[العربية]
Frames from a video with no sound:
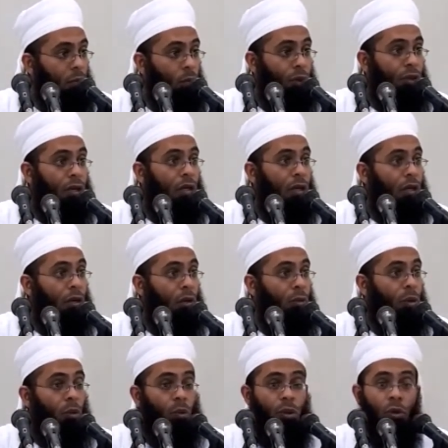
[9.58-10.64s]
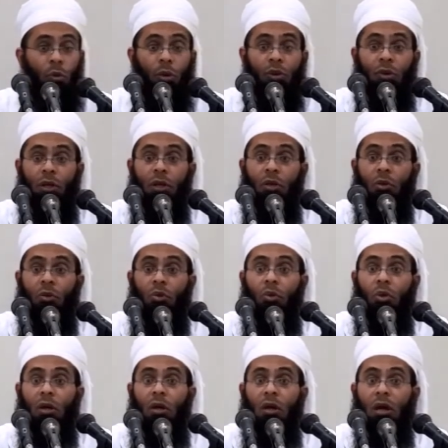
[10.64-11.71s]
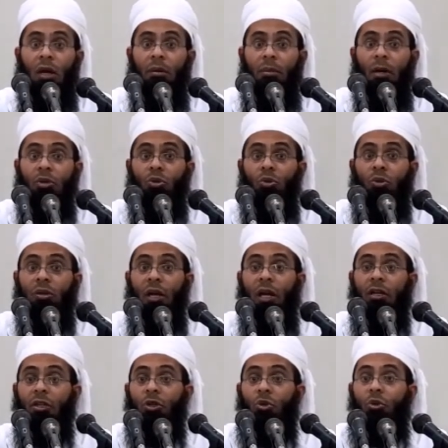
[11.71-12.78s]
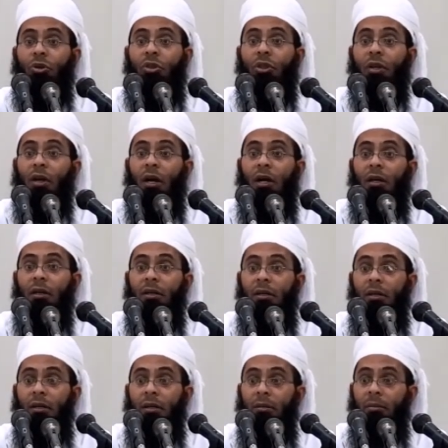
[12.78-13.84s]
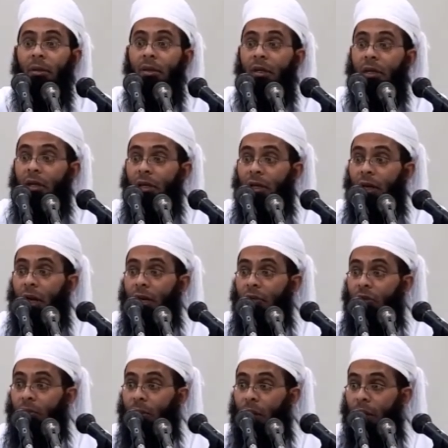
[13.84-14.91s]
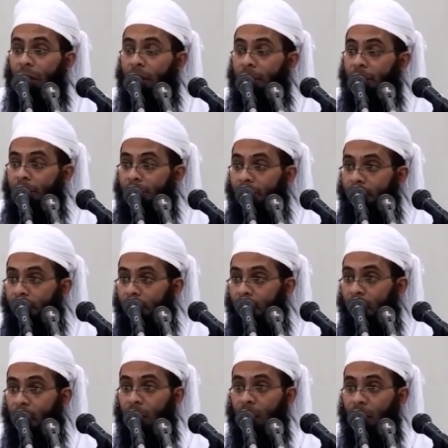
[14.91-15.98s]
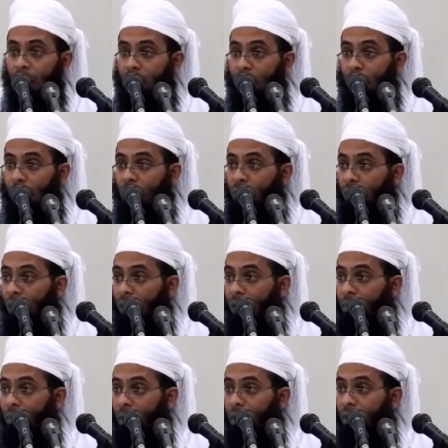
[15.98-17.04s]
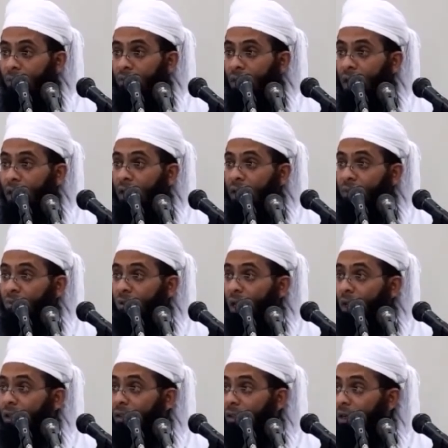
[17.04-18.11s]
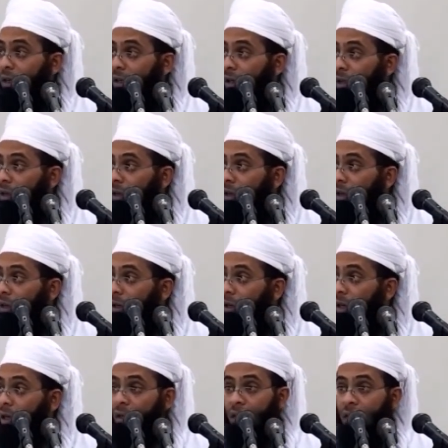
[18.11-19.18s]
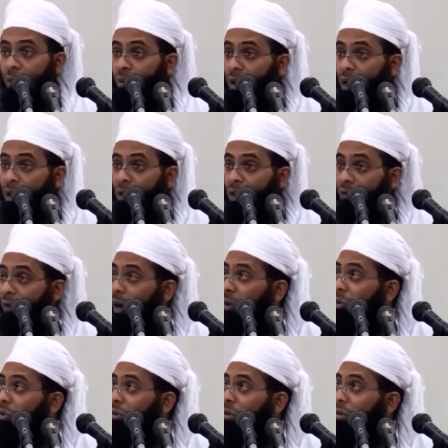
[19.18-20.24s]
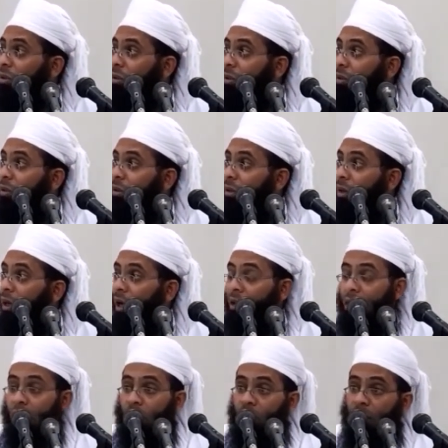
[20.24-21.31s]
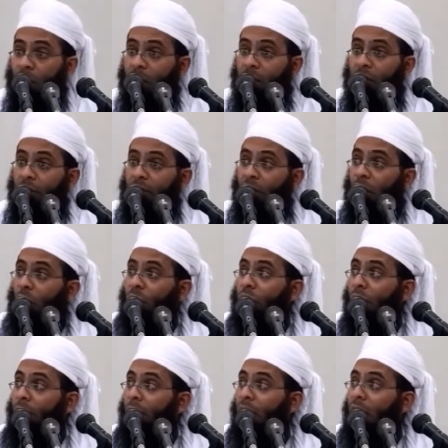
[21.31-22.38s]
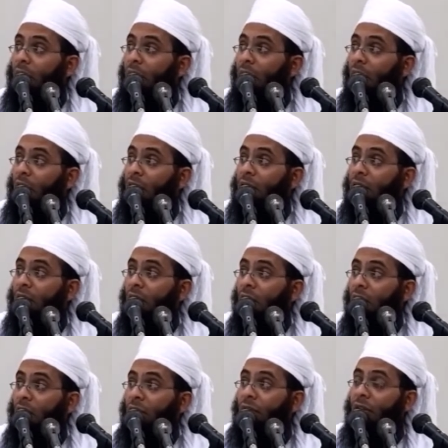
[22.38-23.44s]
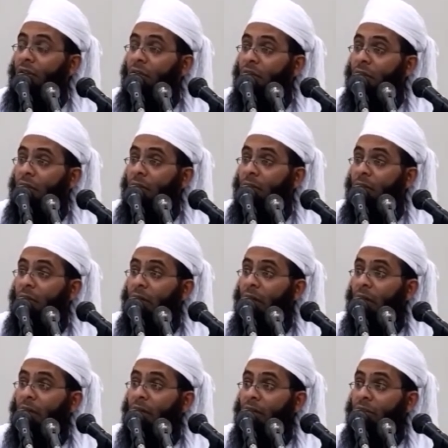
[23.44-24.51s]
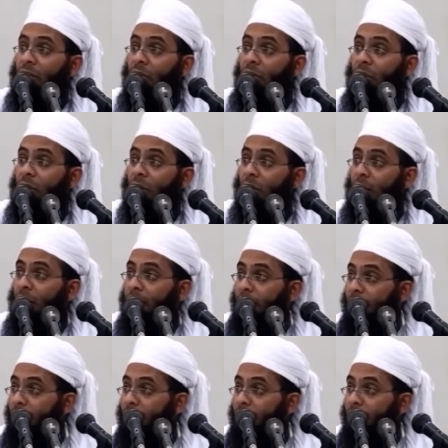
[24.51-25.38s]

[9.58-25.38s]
وذكر والذكر هو المقصود أن تكثر من ذكر الله سبحانه لأن الله سبحانه وتعالى أخبرنا في آيات متعددة أن هناك تفاوت أن هناك تفاوتا بين الناس في ذكرهم لله عز وجل